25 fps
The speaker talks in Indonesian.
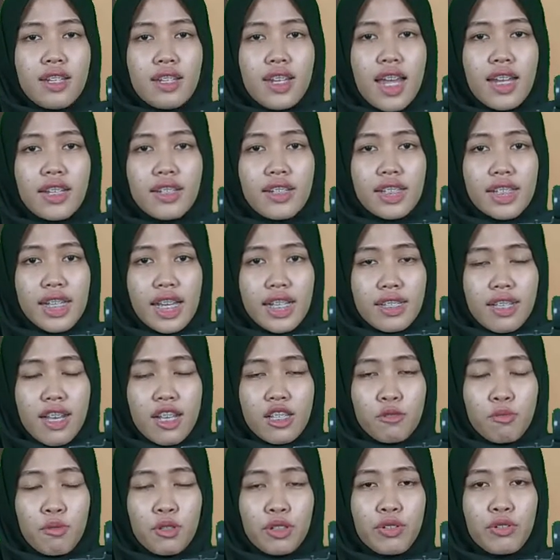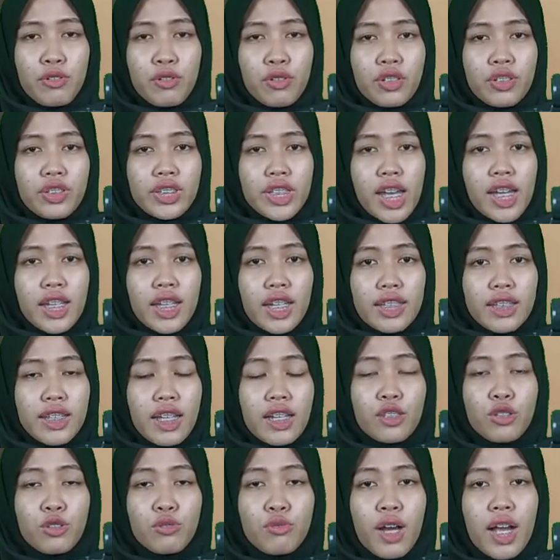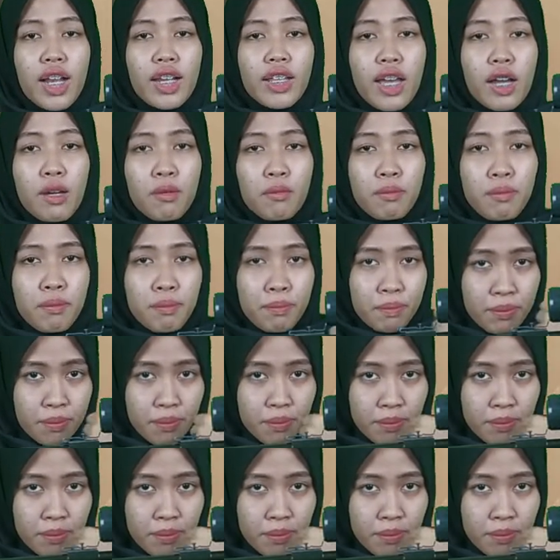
Dan di GSA Sport Indonesia kita jual yang